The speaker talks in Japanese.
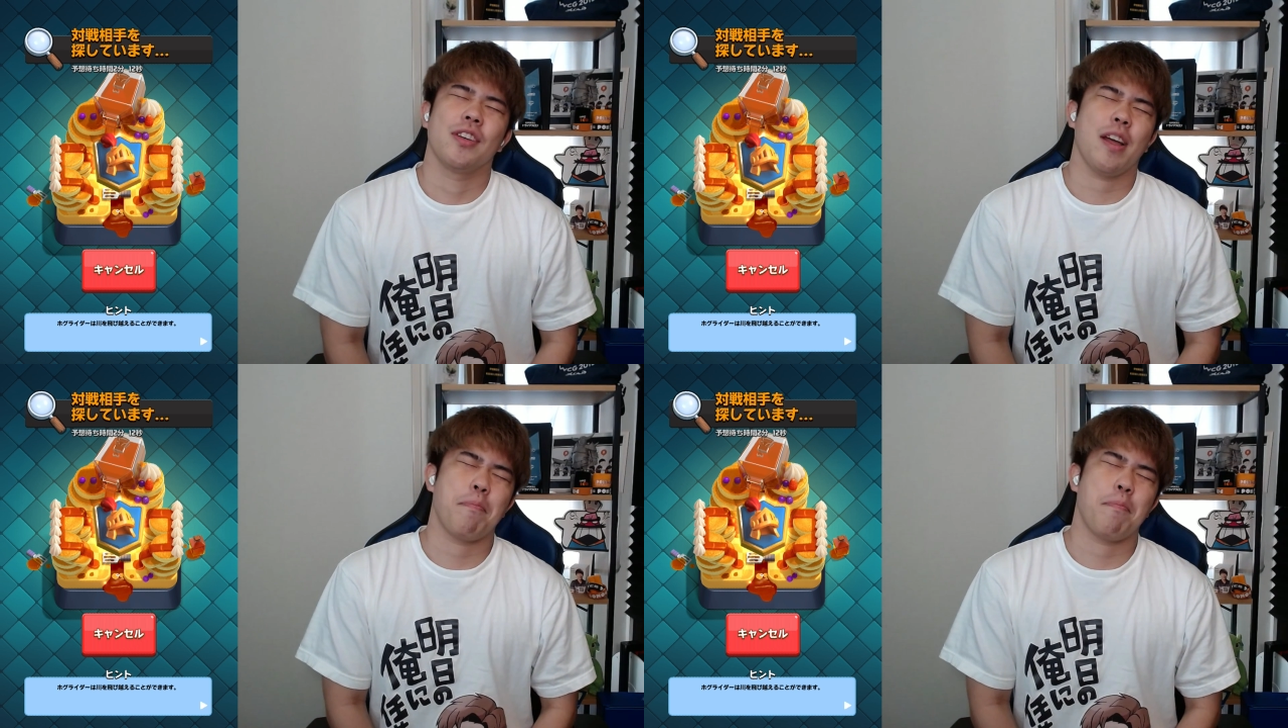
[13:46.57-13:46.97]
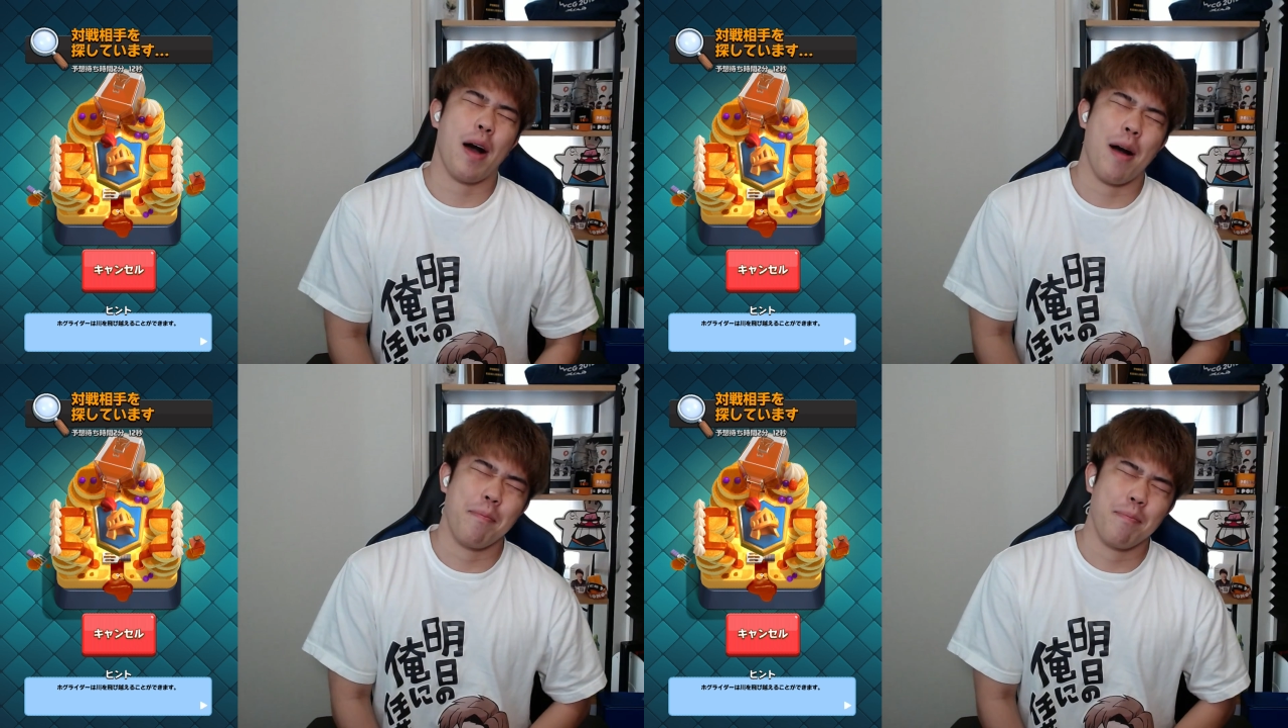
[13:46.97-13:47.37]
やっ
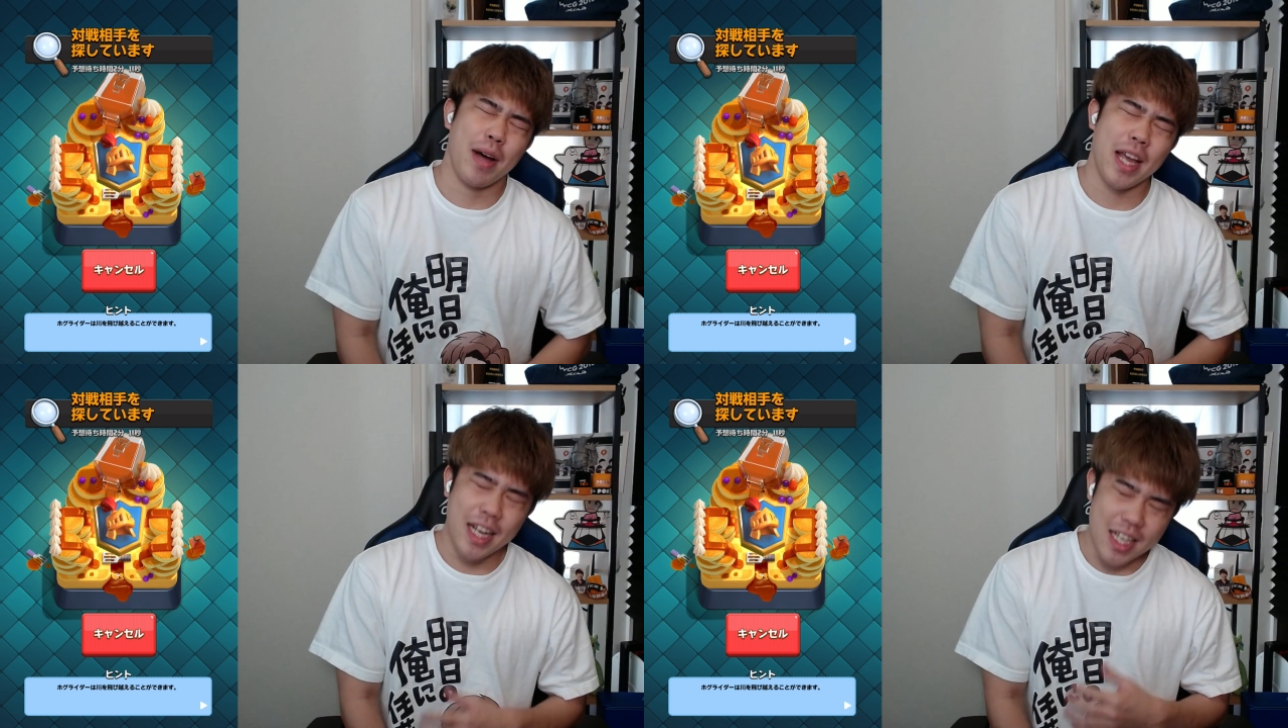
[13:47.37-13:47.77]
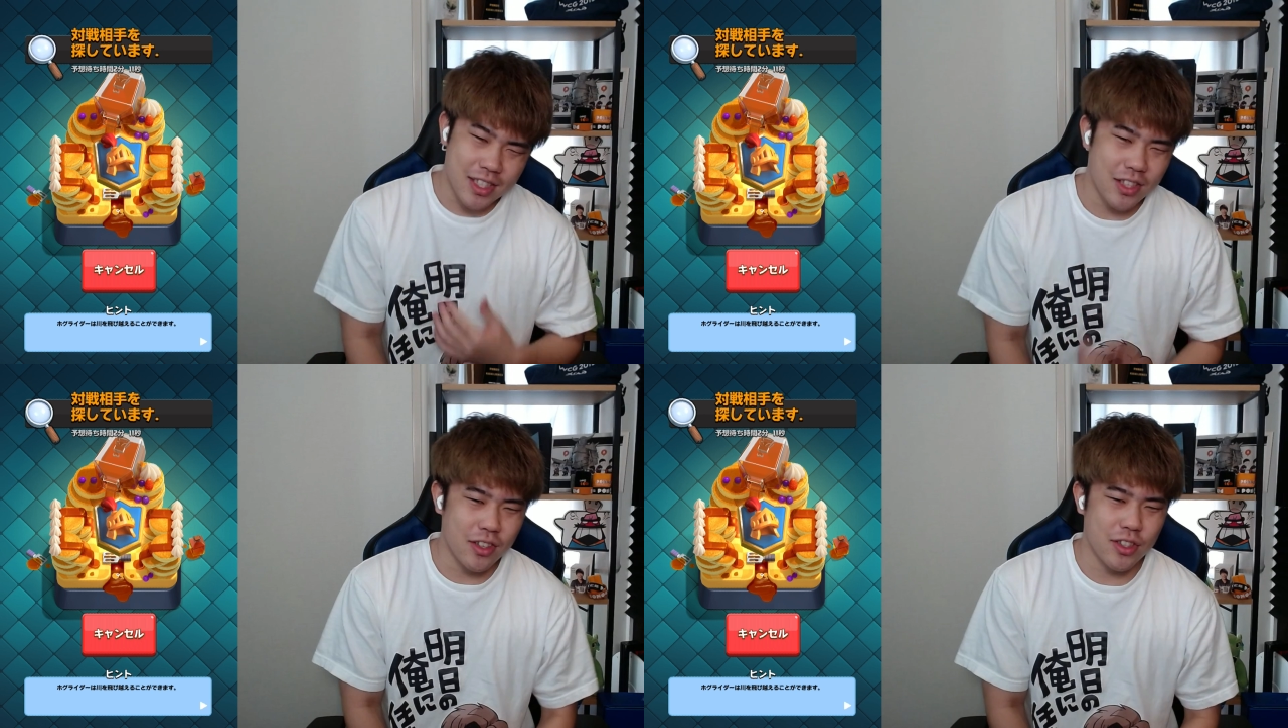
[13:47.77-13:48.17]
ぱ、
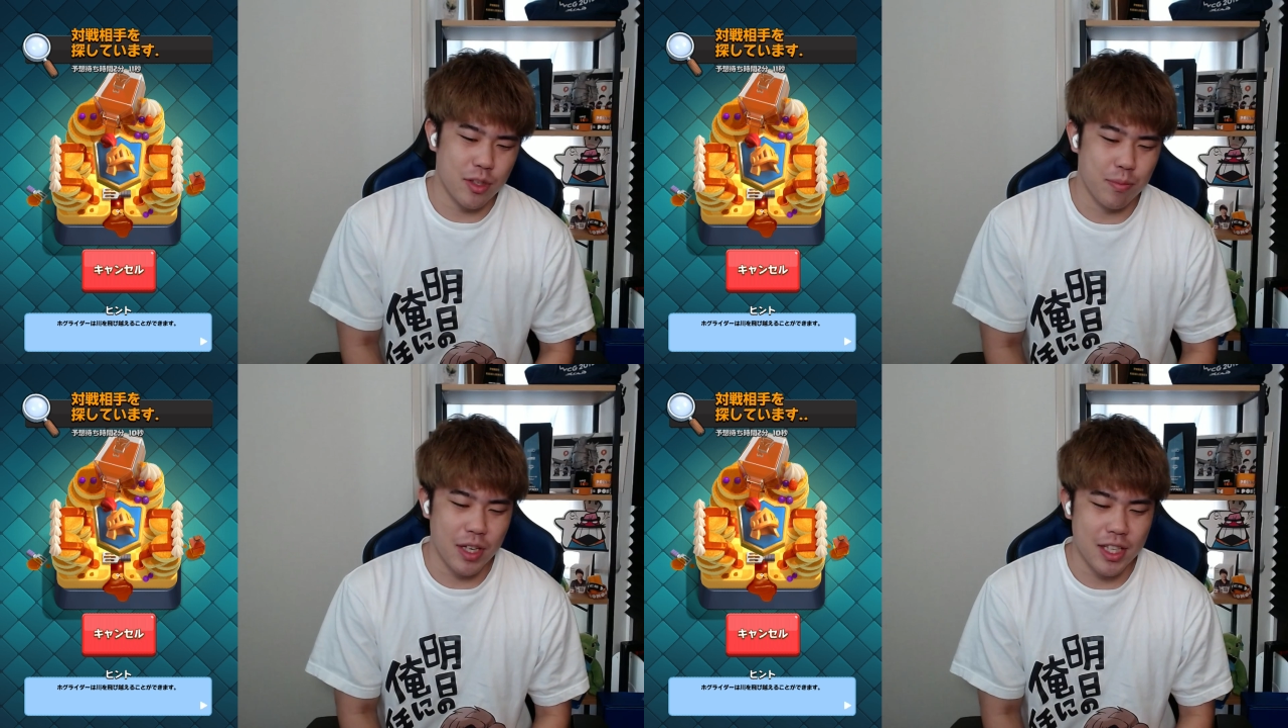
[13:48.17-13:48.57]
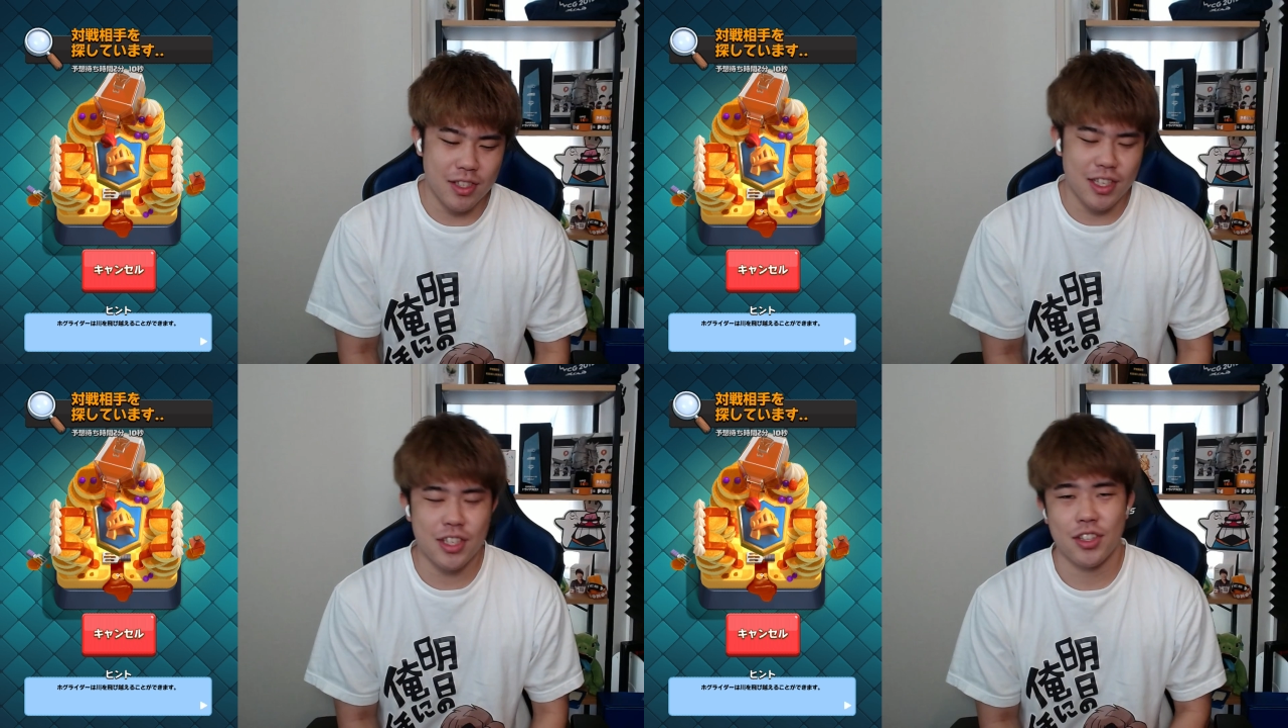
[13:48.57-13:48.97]
マイナス40、
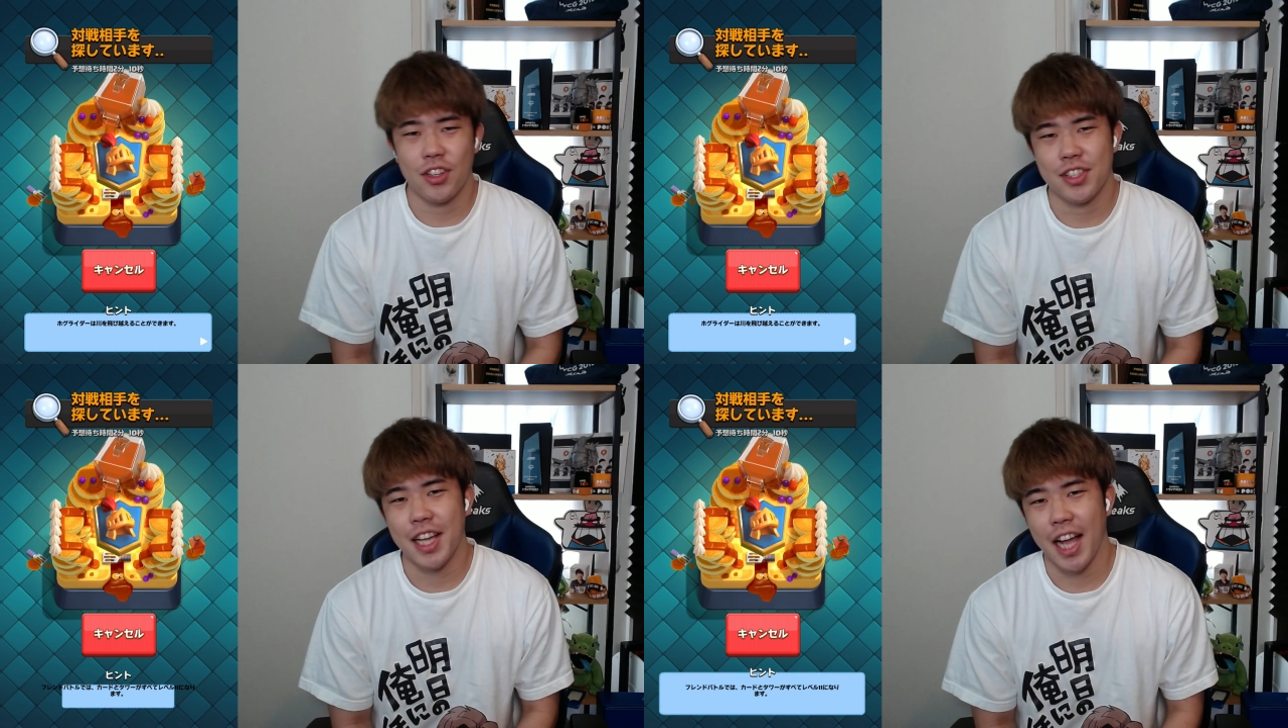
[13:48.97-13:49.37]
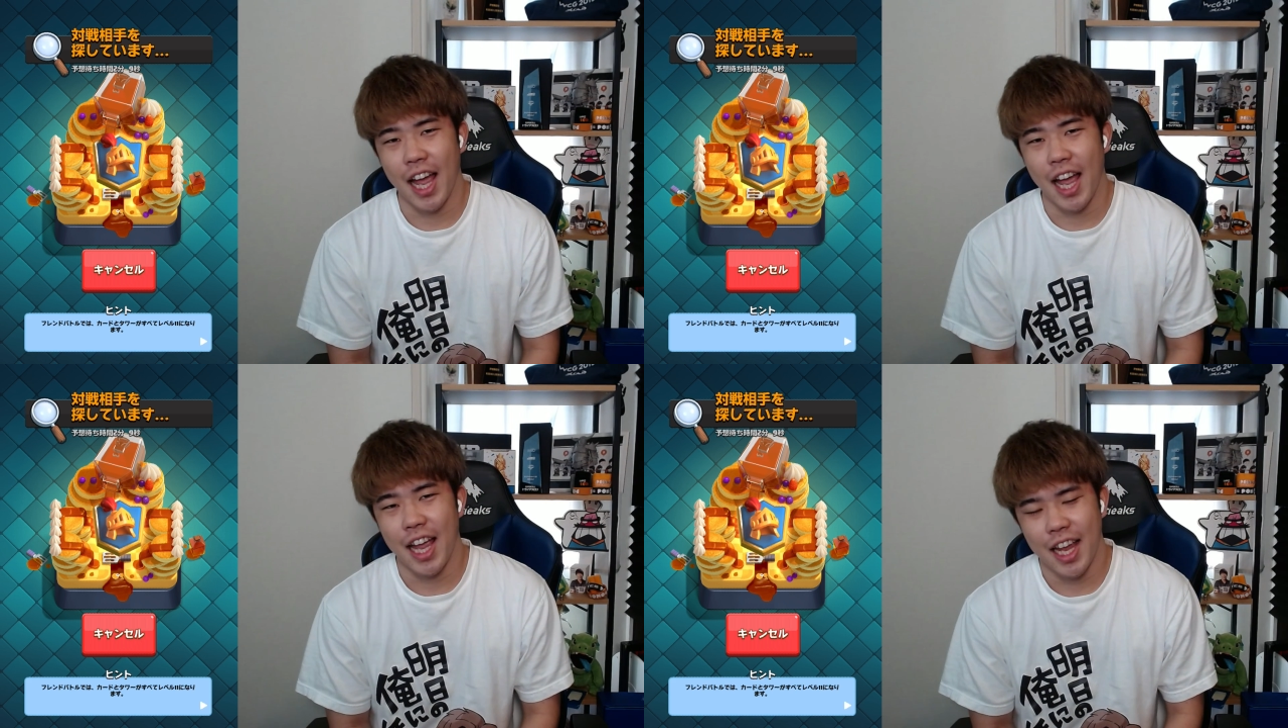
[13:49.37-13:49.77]
プラス20の世
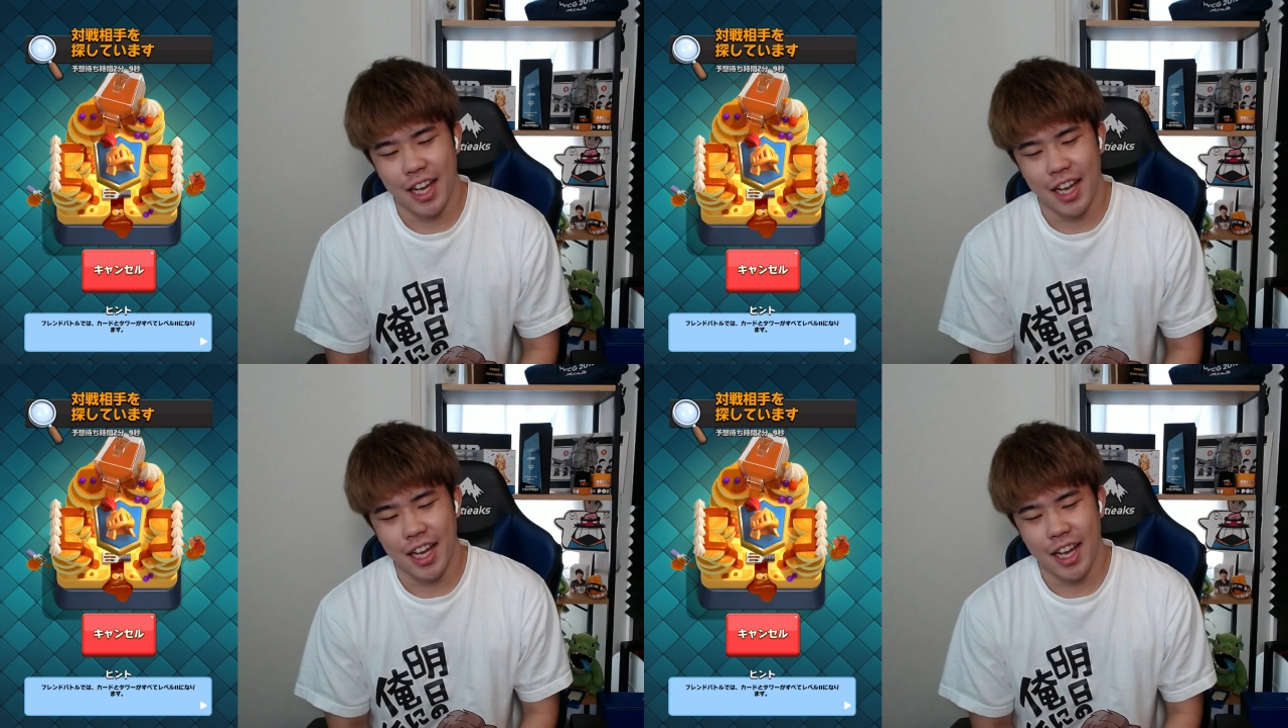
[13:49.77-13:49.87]
界。